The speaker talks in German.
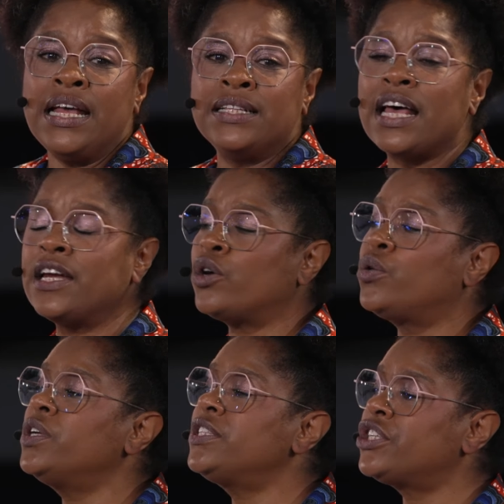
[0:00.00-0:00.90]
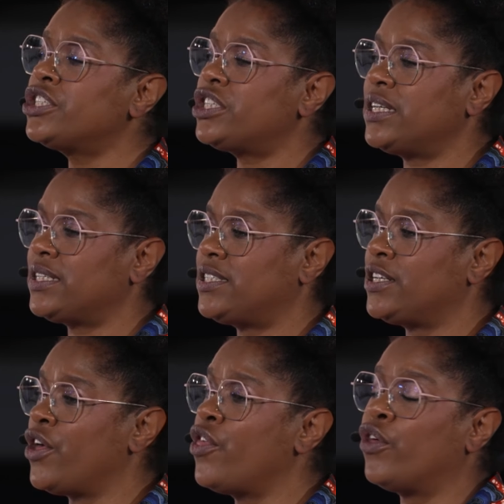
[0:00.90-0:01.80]
In seiner
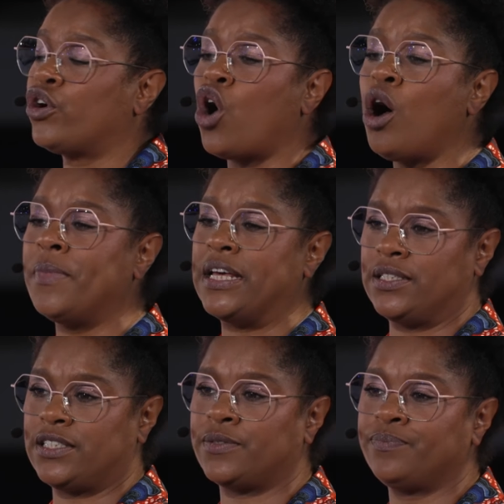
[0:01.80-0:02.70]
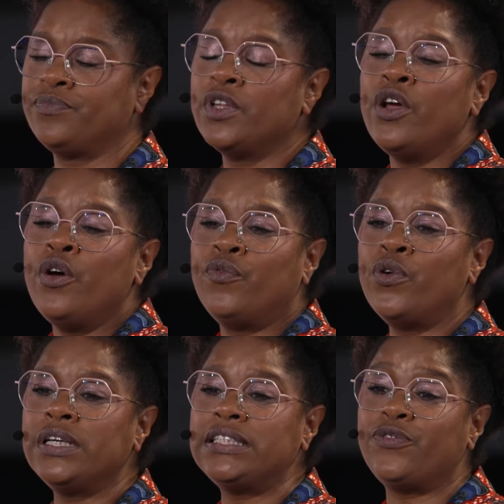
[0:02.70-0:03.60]
Kurzgeschichte The Comet,
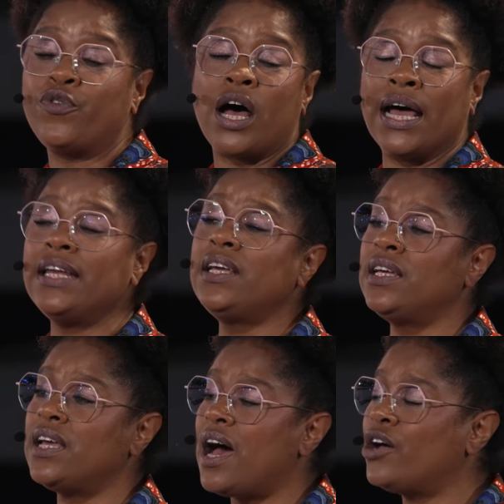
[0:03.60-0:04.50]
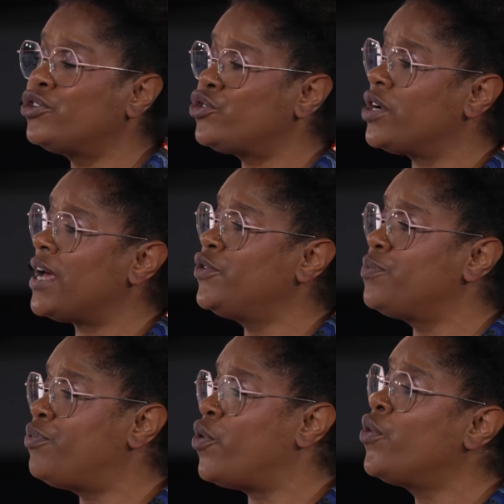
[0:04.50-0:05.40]
wo ich vor einigen Jahren schon ein
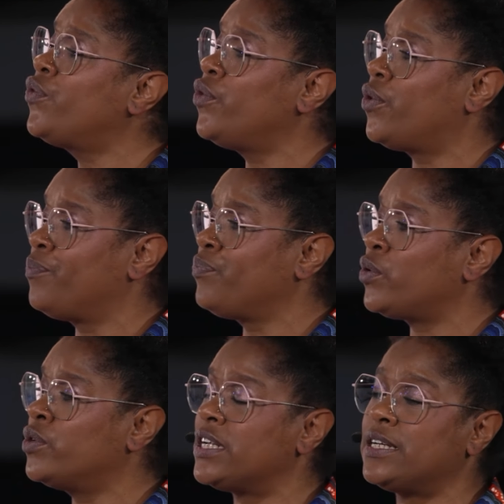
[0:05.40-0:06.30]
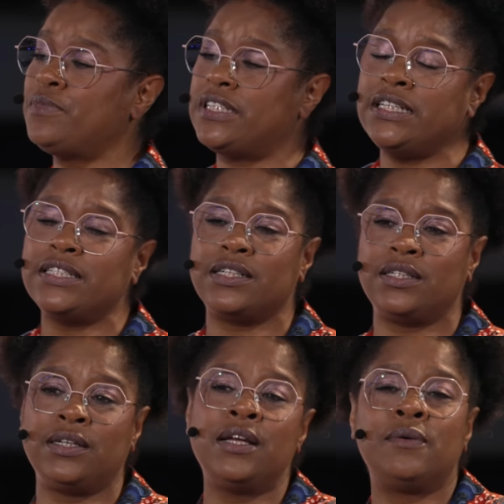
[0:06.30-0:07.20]
Symposium unter dem
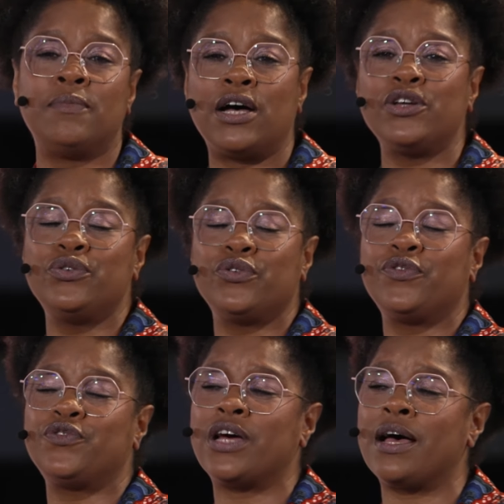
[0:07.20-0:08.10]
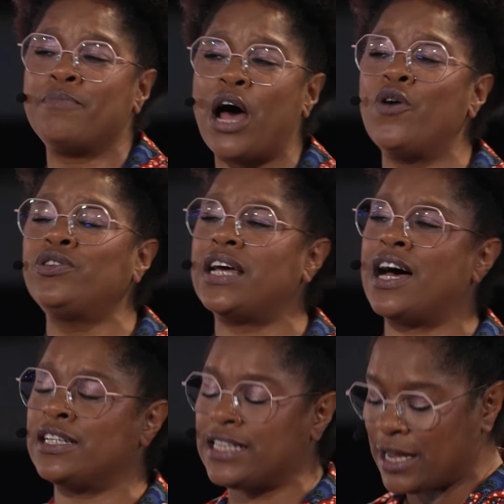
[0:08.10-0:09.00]
Titel machen durfte am
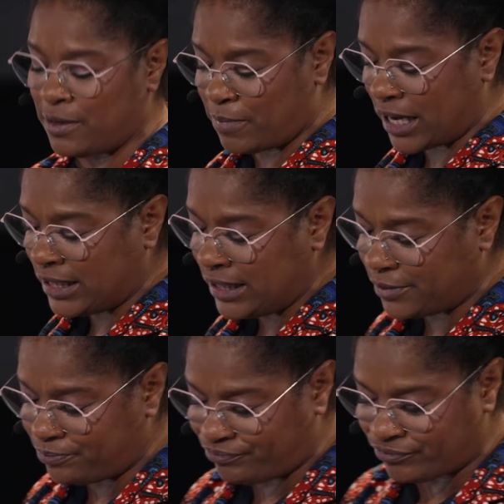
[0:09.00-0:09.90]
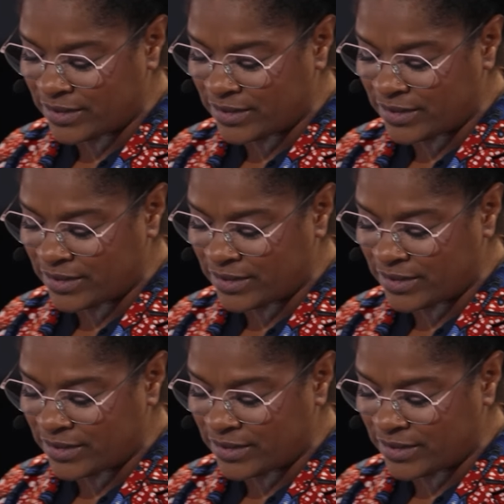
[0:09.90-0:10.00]
Hautheater in Berlin,